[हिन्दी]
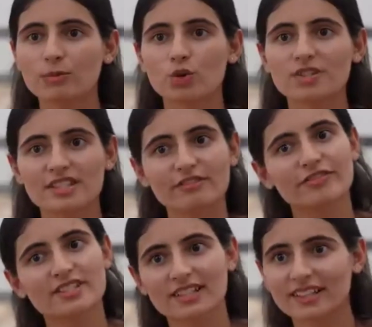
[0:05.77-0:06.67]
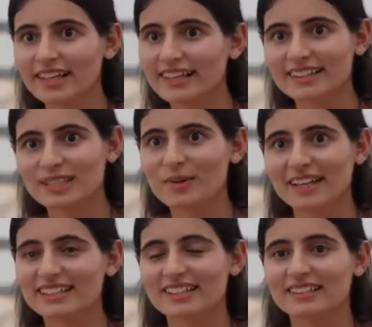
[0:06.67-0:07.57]
हम लोग सिर्फ फिज़िकल हेल्थ की
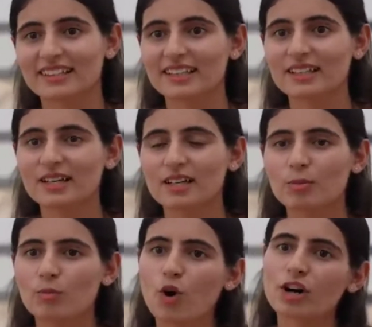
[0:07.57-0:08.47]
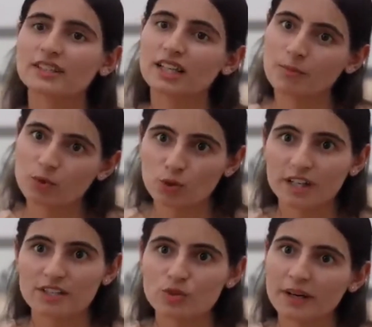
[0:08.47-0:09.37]
बात करते हैं बहुत कम
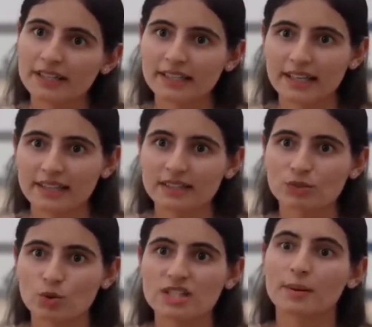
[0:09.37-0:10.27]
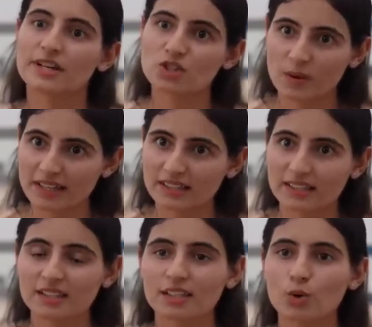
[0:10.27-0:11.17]
लोग हैं जो मेंटल हेल्थ को समझ पाते
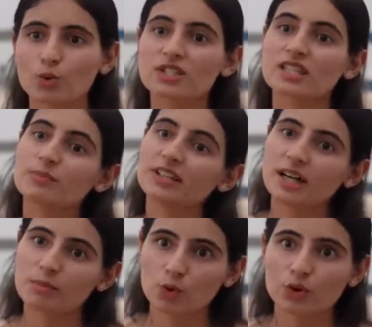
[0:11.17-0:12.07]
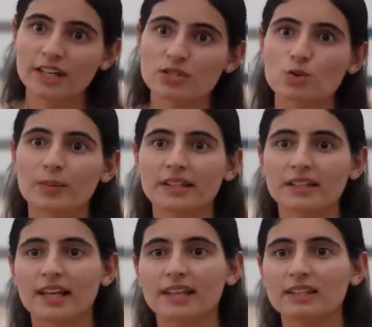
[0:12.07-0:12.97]
हैं उससे भी कम लोग हैं जो
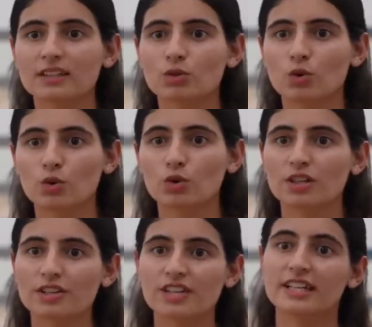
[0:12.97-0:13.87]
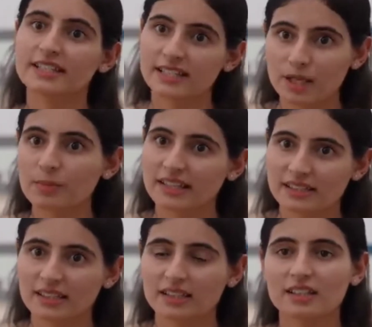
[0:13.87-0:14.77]
मेंटल हेल्थ को ट्रीट कर
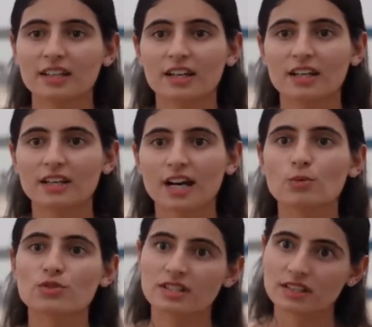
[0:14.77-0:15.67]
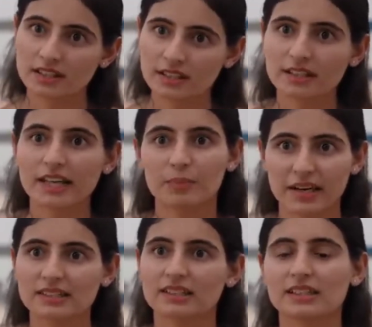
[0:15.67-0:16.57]
पाते हैं काउंसलिंग ले
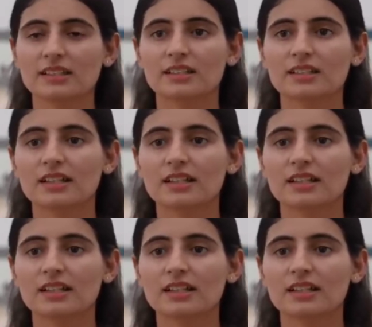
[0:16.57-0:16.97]
पाते हैं